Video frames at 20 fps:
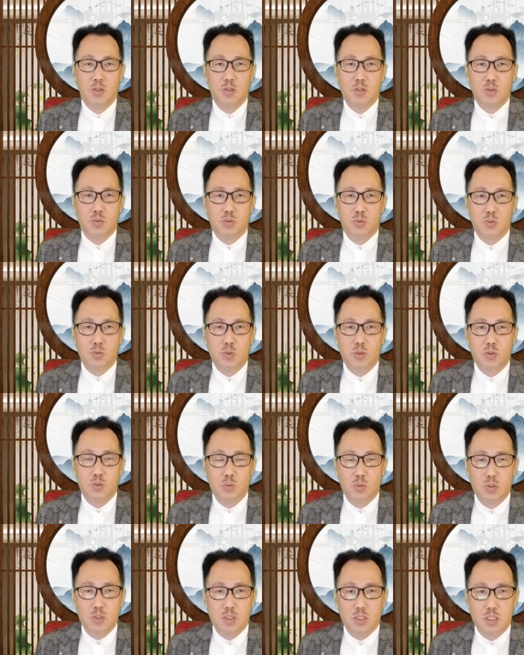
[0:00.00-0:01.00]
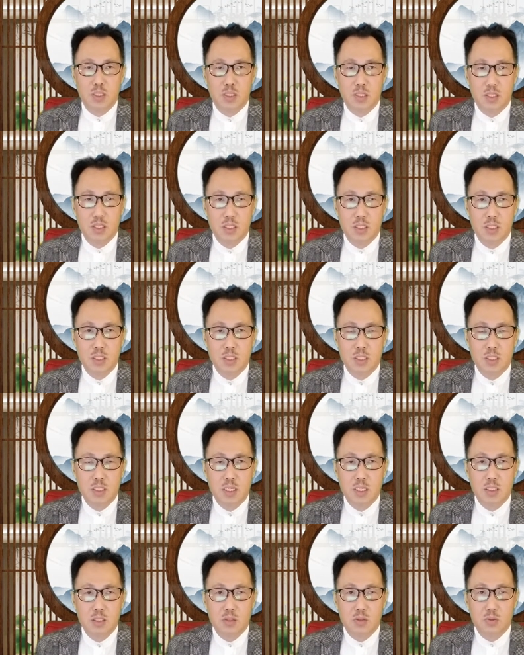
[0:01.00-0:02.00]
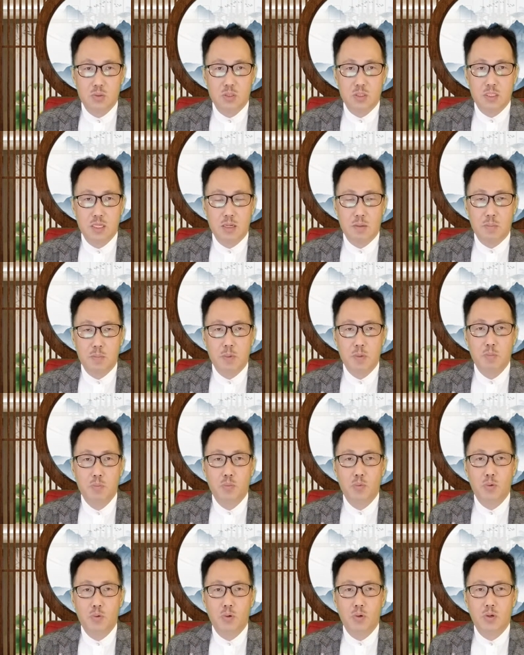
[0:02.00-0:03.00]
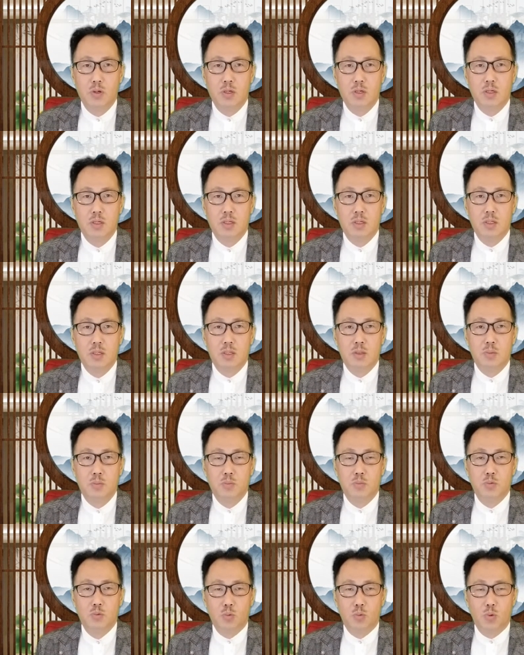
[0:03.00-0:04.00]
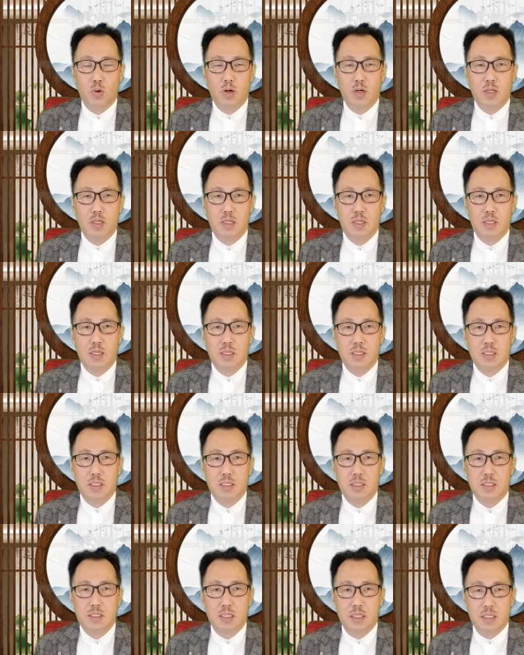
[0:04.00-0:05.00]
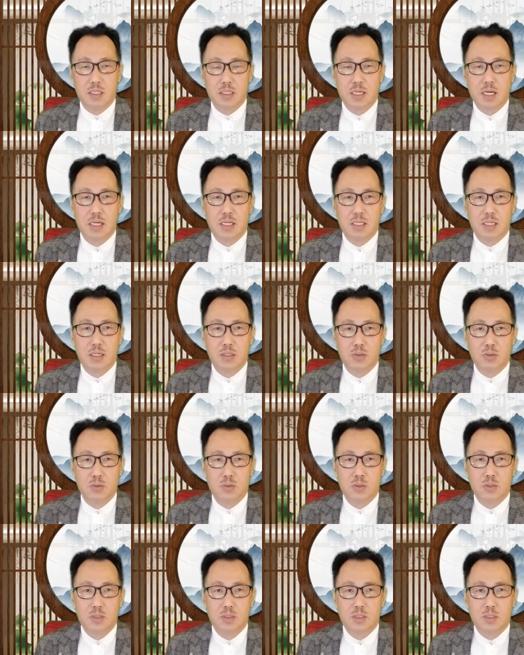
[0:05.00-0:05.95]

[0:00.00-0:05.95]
孙总理的一生都是在奔波、募款、等待当中。